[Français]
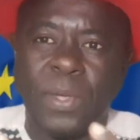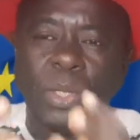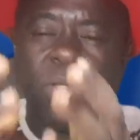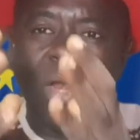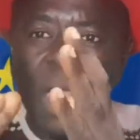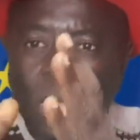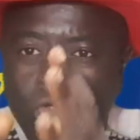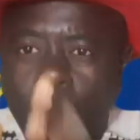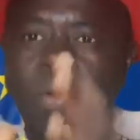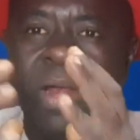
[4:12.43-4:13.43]
Parce que leur
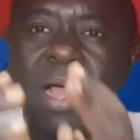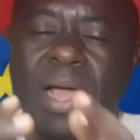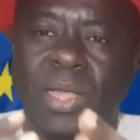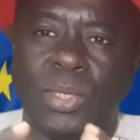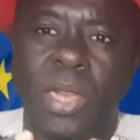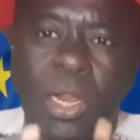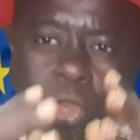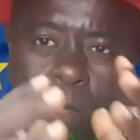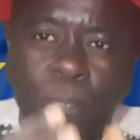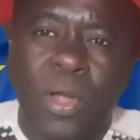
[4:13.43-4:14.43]
double langage, les
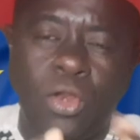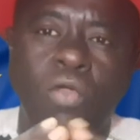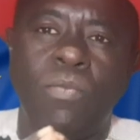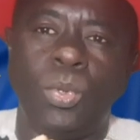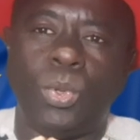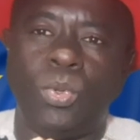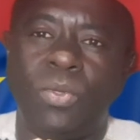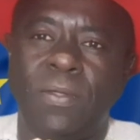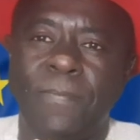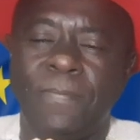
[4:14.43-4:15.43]
deux poids, deux
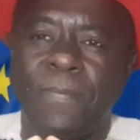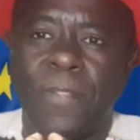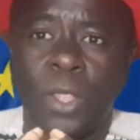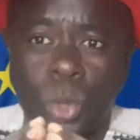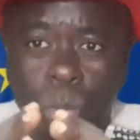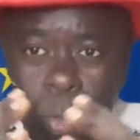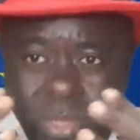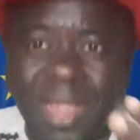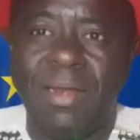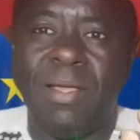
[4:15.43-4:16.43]
mesures,
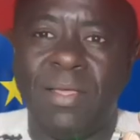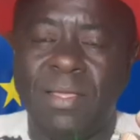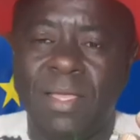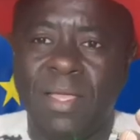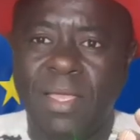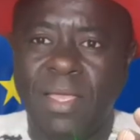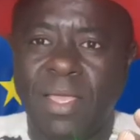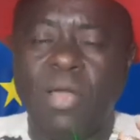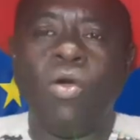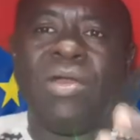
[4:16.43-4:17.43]
sautent à l'œil.
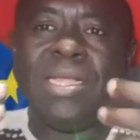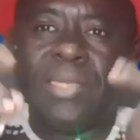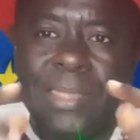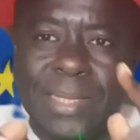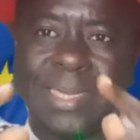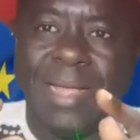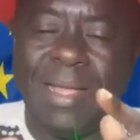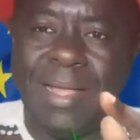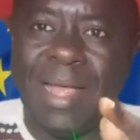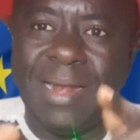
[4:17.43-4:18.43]
Et on les dit
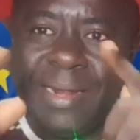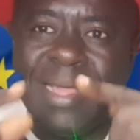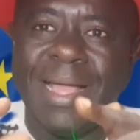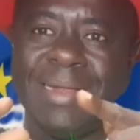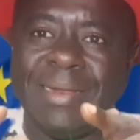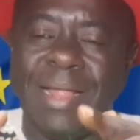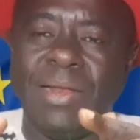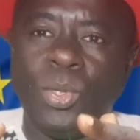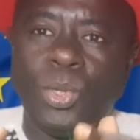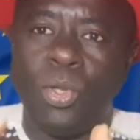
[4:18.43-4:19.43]
ça en les regardant
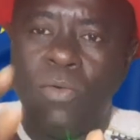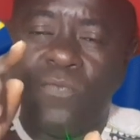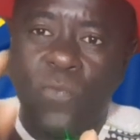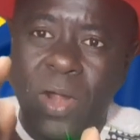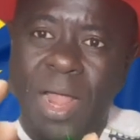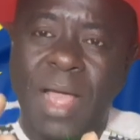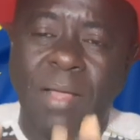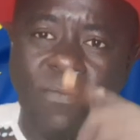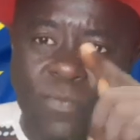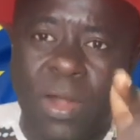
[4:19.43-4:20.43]
dans les yeux,
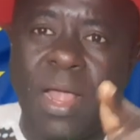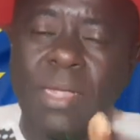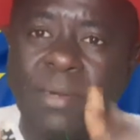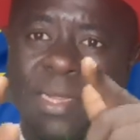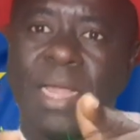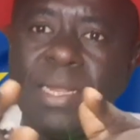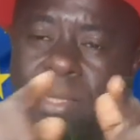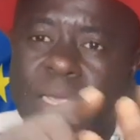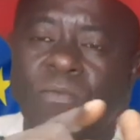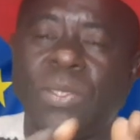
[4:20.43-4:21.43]
voilà, voilà,
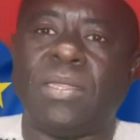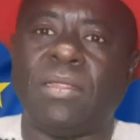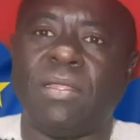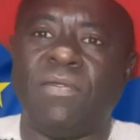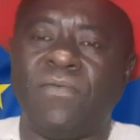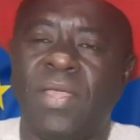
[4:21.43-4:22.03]
regardez ce que vous êtes en train de